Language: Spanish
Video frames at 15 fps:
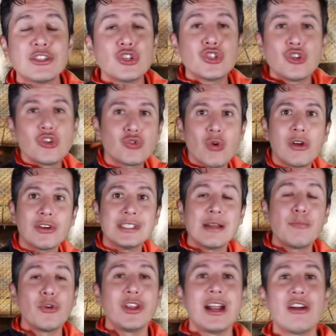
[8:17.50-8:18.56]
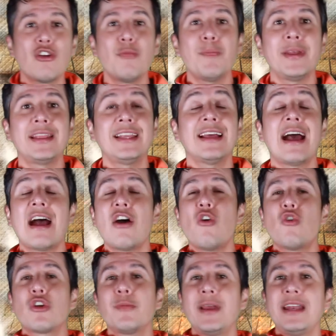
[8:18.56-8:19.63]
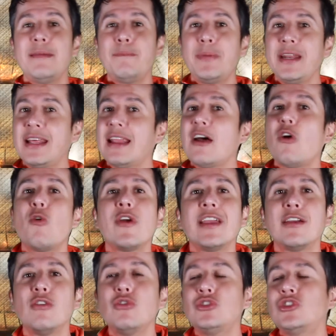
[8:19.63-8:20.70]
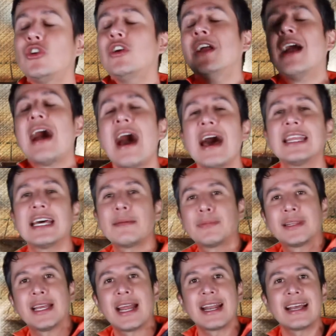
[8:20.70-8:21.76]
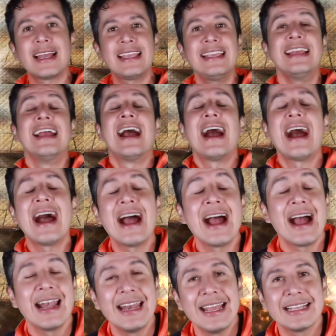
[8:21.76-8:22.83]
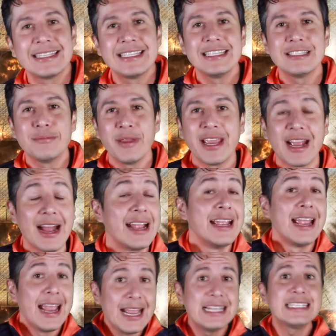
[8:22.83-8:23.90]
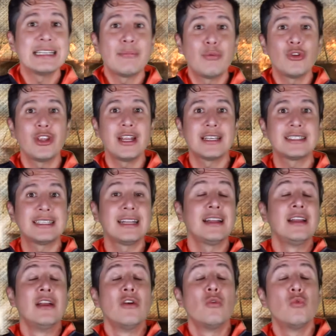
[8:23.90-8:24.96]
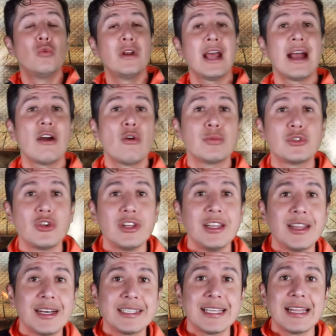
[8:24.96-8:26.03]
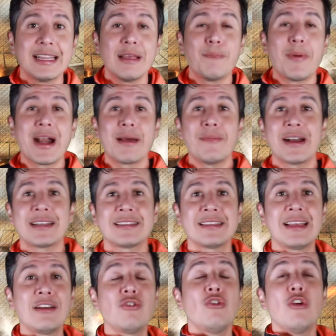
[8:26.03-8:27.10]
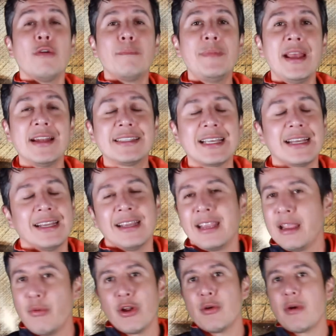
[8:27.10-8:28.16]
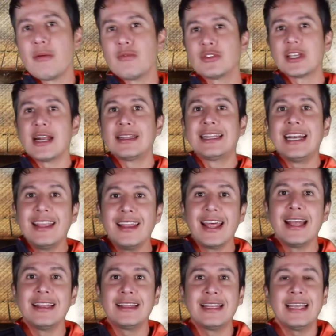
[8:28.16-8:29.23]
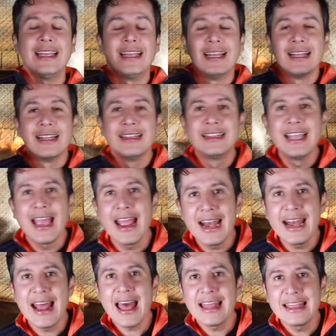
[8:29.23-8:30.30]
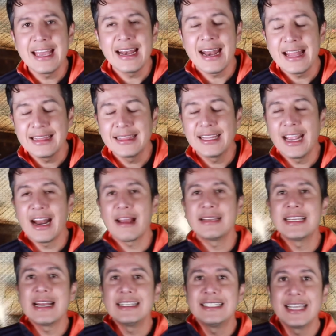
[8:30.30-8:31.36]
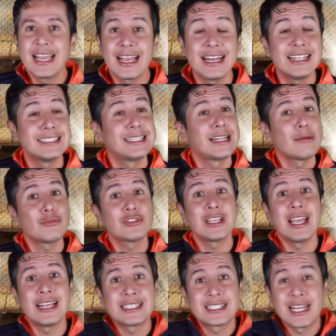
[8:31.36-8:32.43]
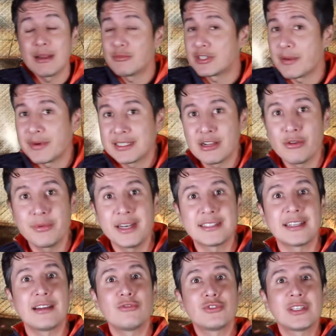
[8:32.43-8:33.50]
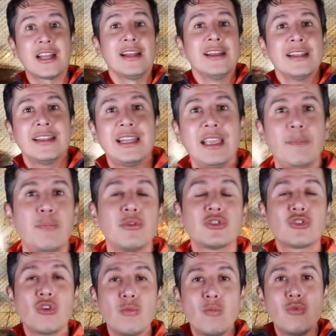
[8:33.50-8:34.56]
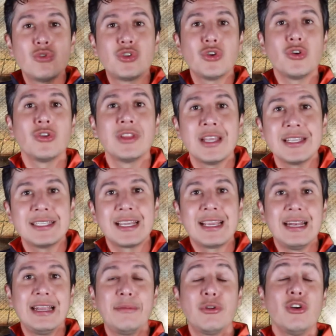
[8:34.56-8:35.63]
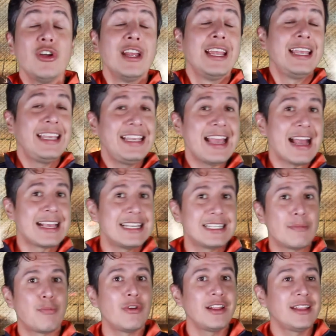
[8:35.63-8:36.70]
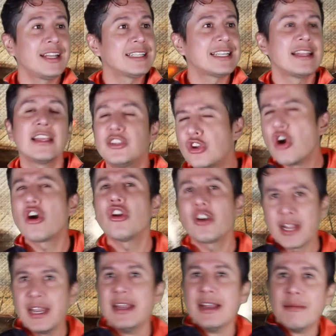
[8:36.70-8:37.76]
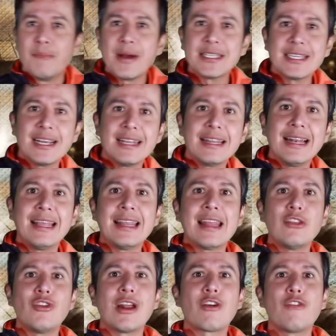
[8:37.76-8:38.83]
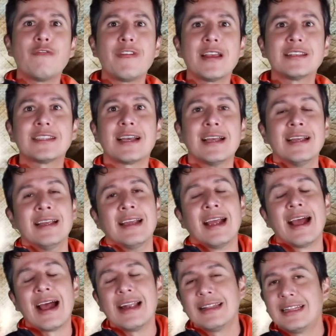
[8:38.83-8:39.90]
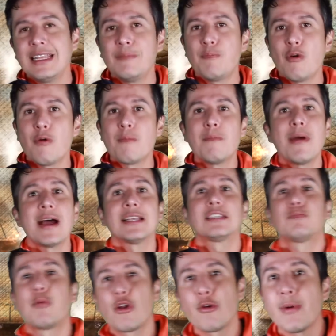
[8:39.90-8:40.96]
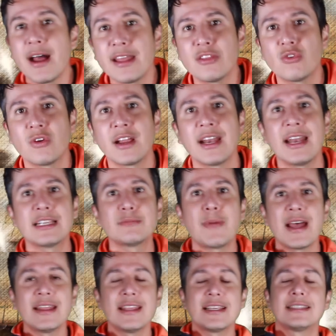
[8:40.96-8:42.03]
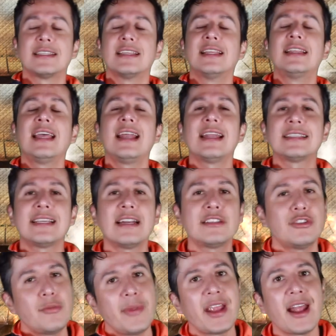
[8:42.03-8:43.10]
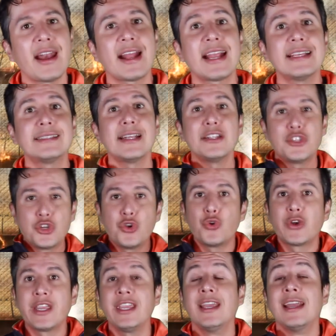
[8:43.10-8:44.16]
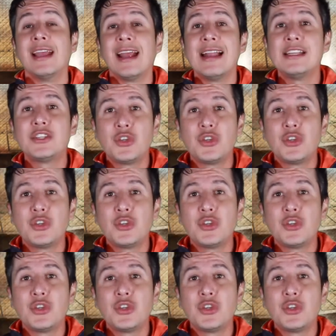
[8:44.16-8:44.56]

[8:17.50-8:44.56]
esos dos jugadores le podrían competir a Orbelín Pineda o incluso adaptar ahí a Alexis Vega. Esa podría ser una opción interesante para Marcelo Bielsa. Y bueno, vamos al tridente de la delantera. Ya les dije que necesitamos extremos. A Marcelo Bielsa le gusta tipos con mucho desequilibrio. Y aquí se pone interesante. Yo creo que va a seguirle dando la confianza al tipo más probado en las bandas de la selección mexicana, que es el Chucky, el